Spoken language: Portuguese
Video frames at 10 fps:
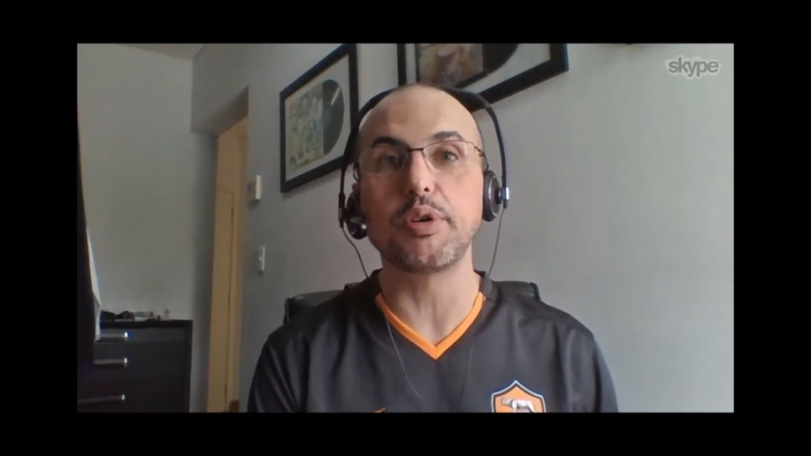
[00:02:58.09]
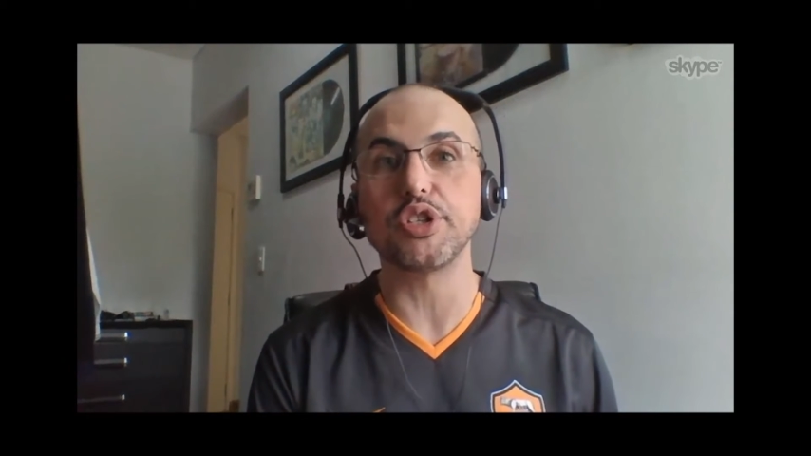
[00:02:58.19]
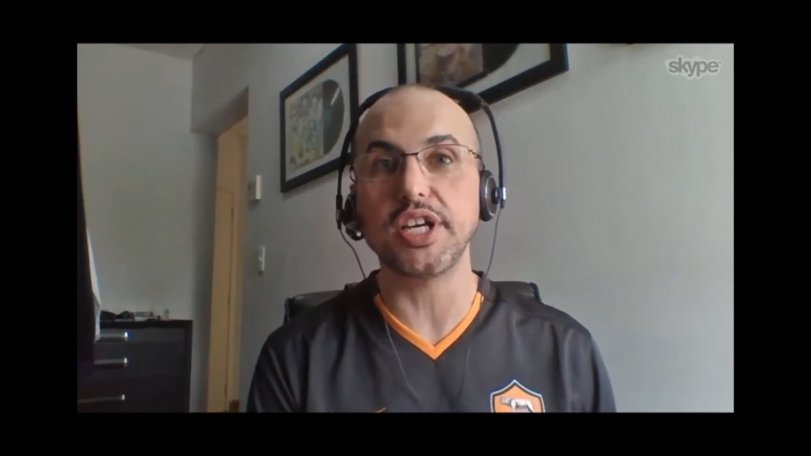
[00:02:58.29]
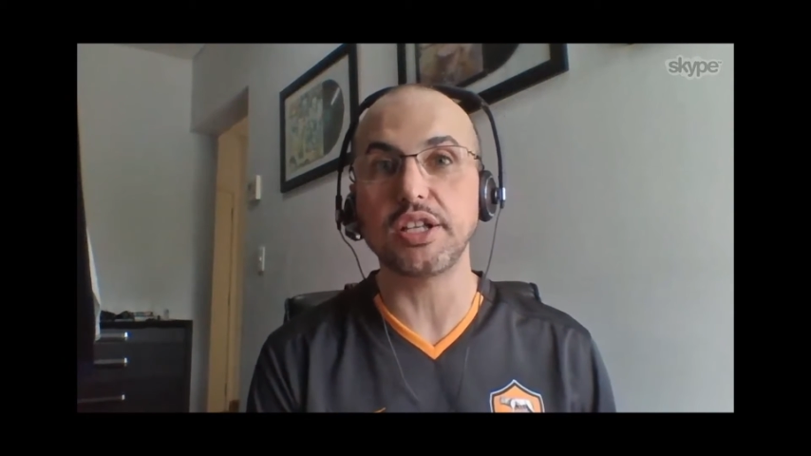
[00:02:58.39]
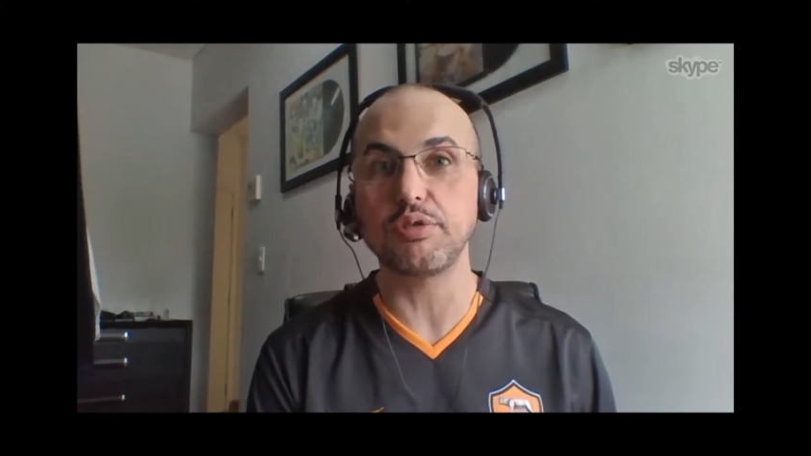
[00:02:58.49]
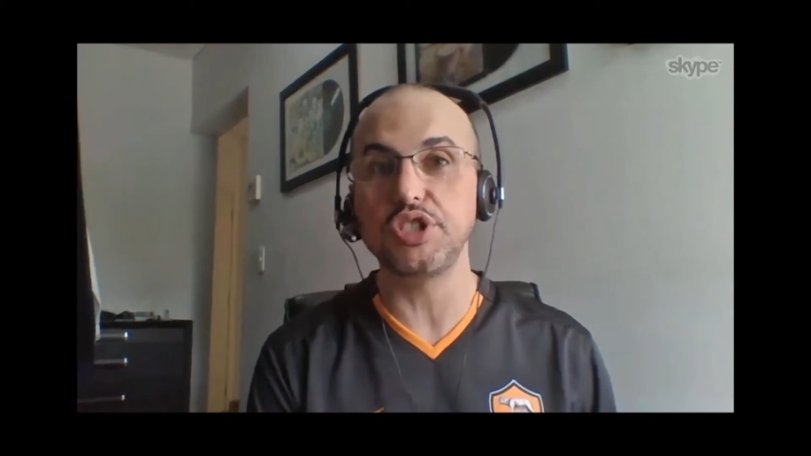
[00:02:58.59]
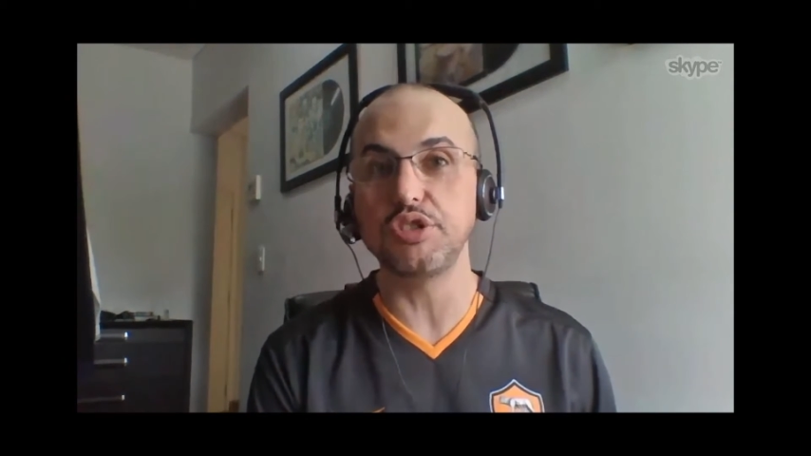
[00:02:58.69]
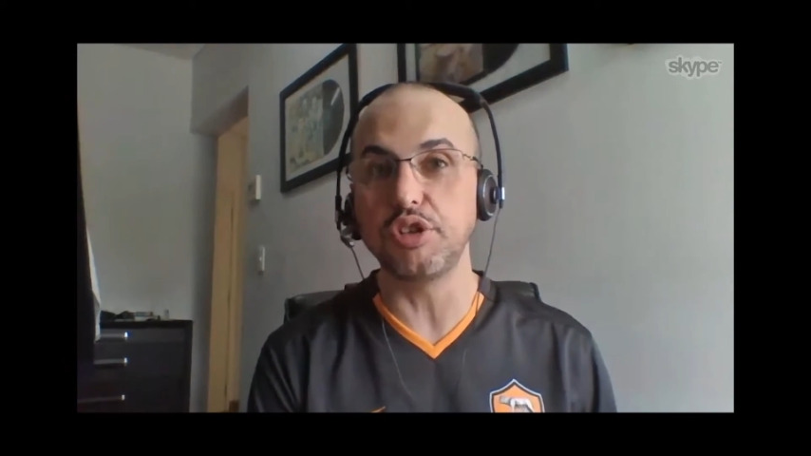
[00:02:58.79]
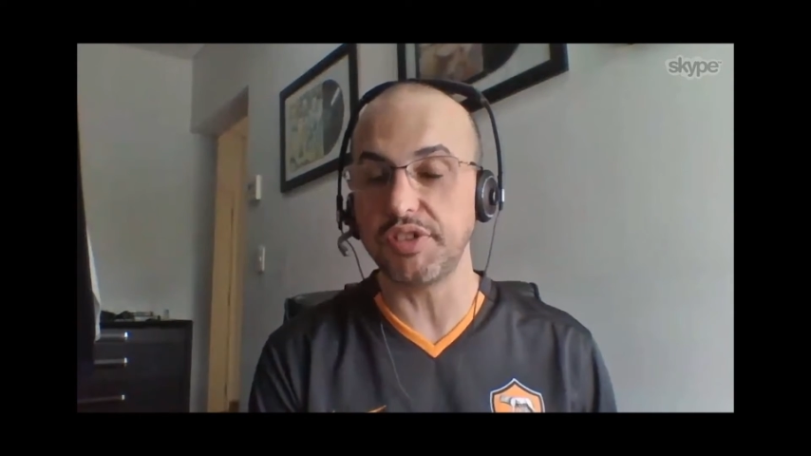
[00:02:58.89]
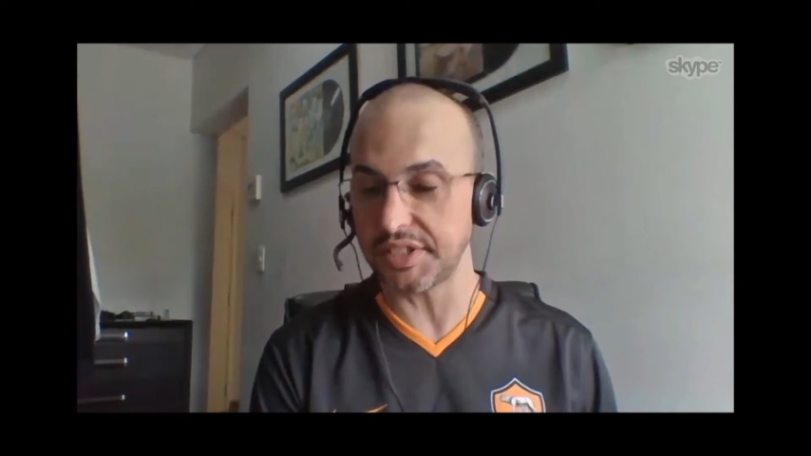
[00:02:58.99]

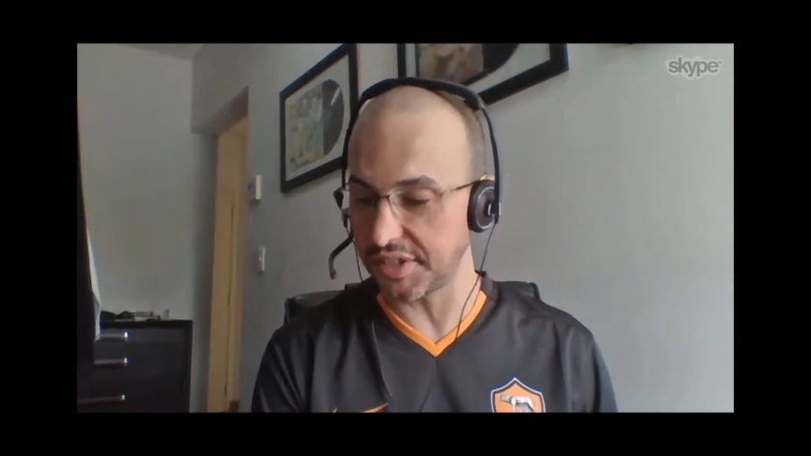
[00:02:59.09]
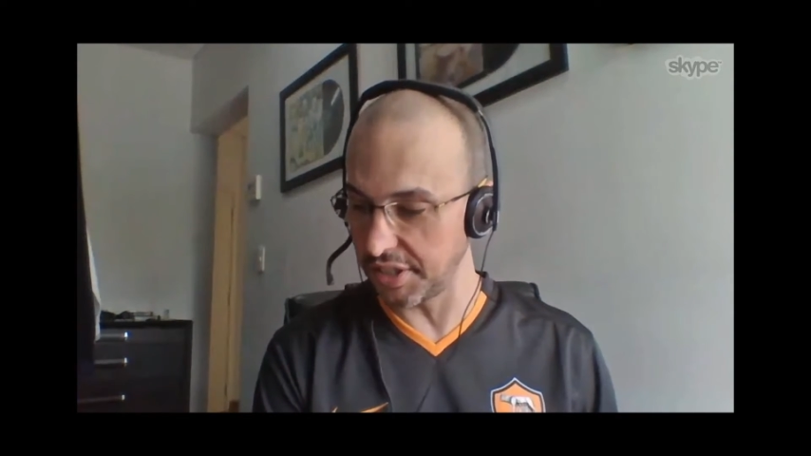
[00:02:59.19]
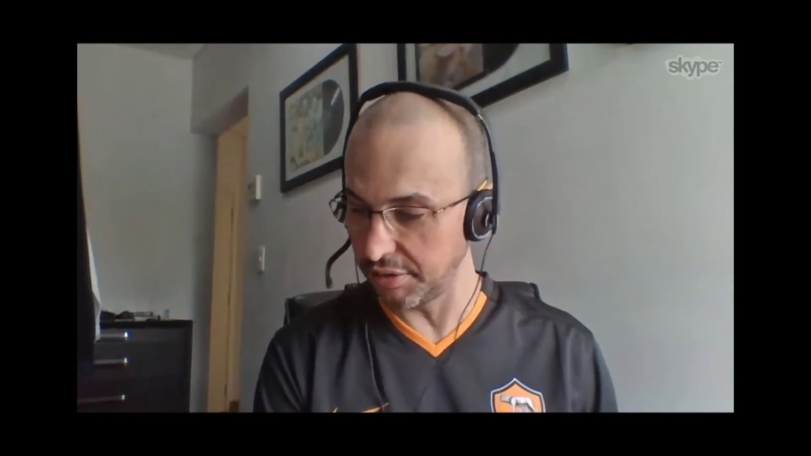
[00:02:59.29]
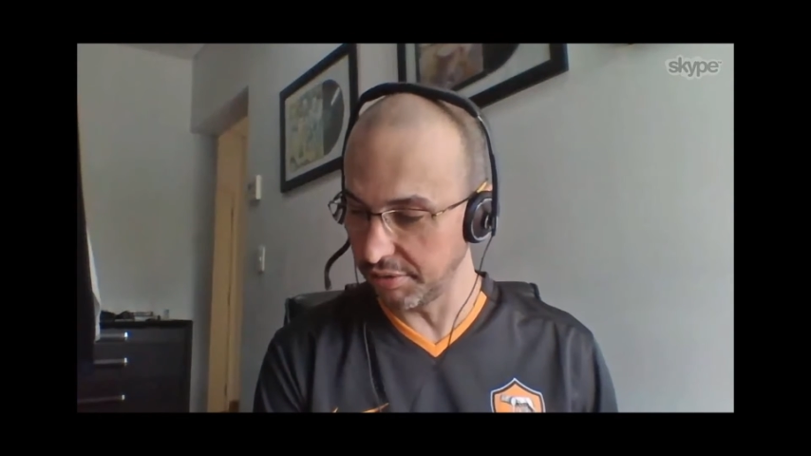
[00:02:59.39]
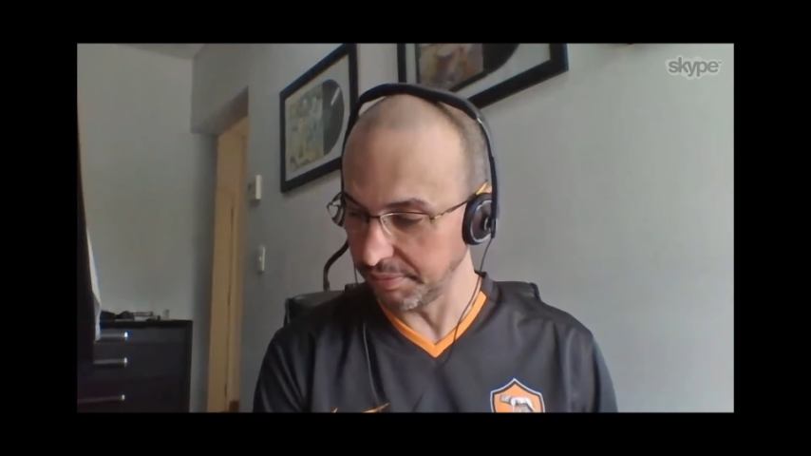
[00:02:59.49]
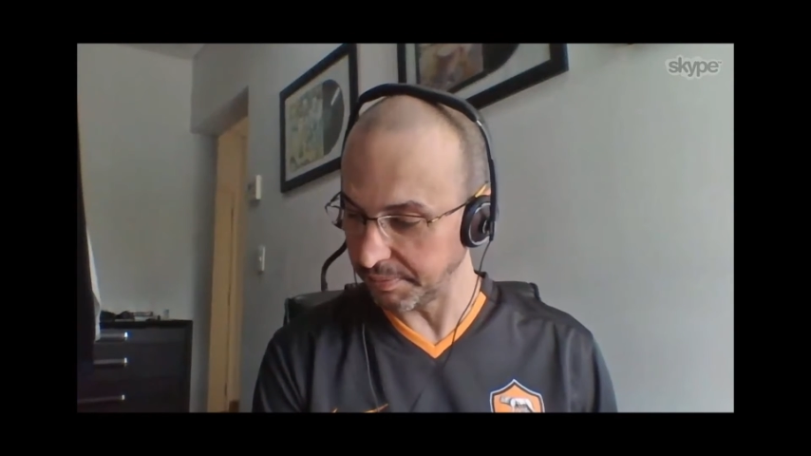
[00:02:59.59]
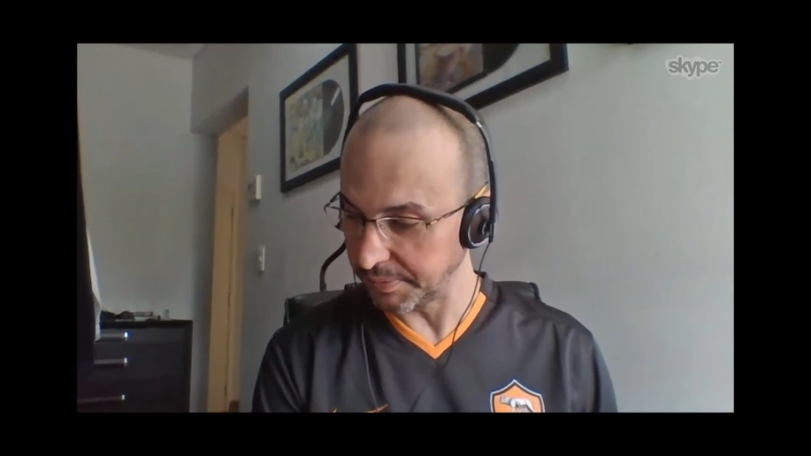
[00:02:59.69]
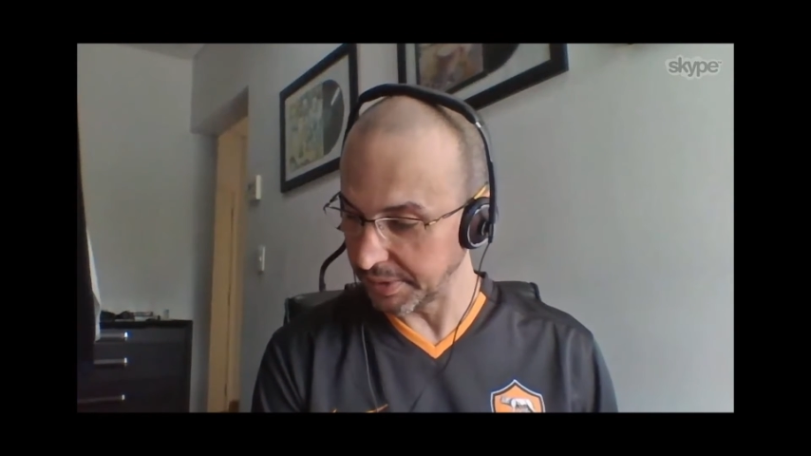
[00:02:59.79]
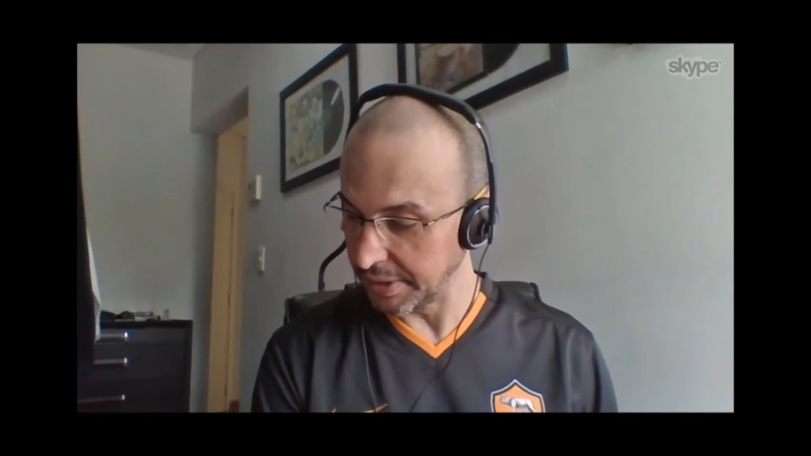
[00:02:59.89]
projeto de inovação